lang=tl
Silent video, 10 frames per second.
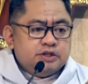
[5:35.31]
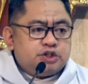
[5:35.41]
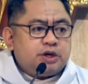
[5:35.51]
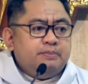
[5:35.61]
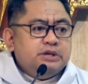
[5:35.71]

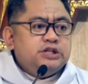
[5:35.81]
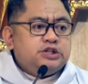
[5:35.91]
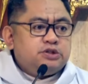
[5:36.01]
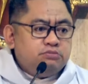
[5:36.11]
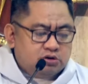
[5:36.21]
Siya
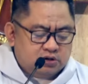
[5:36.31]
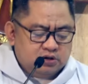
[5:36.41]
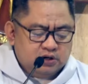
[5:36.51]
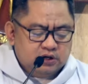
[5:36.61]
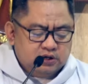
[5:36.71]
mismo
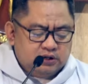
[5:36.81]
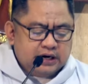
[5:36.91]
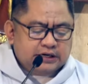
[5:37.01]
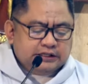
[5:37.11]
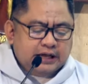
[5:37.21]

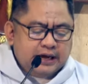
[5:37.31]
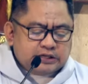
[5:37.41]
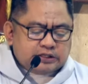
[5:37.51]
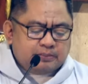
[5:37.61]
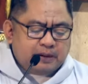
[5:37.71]

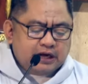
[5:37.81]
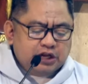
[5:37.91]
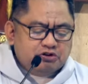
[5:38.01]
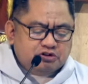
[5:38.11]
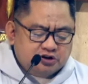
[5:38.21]
nagdala sa
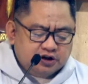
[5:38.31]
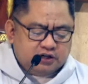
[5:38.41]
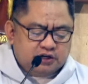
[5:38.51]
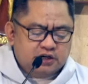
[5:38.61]
Panginoon